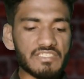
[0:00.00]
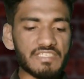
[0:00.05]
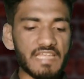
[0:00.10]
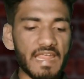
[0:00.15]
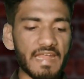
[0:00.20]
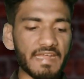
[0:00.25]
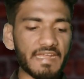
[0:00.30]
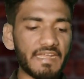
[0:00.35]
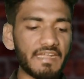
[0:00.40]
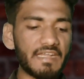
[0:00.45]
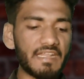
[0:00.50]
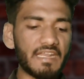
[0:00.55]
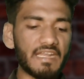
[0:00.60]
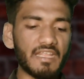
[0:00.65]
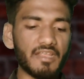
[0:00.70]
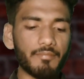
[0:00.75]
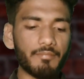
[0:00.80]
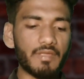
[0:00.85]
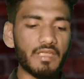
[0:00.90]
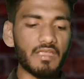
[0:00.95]
सेकेंड
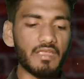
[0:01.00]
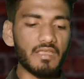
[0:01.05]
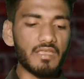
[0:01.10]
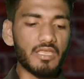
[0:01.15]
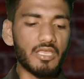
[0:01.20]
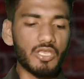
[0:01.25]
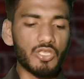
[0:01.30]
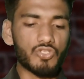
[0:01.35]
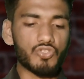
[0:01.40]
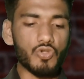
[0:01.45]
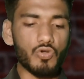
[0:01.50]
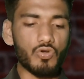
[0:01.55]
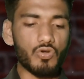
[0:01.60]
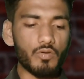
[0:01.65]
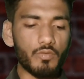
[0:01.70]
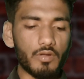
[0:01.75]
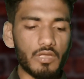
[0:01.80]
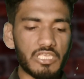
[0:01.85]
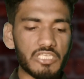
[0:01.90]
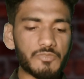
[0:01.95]
इनिंग में जो
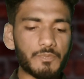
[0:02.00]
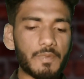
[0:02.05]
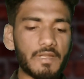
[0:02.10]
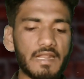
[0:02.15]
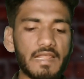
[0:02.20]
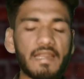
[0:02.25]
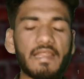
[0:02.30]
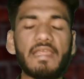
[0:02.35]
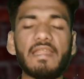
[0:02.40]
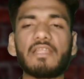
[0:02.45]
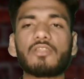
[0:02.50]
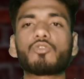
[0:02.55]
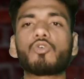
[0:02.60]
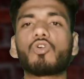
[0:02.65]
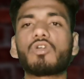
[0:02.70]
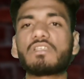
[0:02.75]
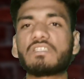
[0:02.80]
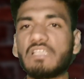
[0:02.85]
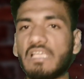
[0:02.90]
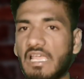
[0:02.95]
स्पिनर है इन्हें
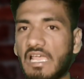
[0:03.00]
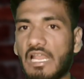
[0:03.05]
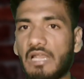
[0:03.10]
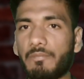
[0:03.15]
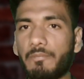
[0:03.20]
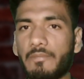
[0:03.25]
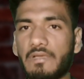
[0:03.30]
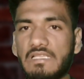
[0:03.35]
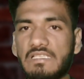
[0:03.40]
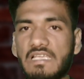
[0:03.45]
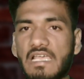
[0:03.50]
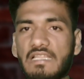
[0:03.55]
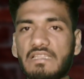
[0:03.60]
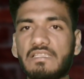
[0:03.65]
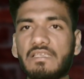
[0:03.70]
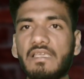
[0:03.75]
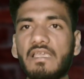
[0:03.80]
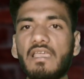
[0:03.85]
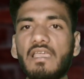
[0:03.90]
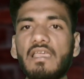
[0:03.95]
थोड़ी सी हेल्प मिल
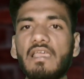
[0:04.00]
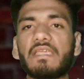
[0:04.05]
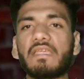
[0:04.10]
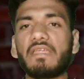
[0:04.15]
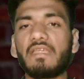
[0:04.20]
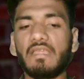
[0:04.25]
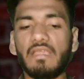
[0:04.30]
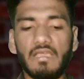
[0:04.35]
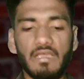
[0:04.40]
जाती है कि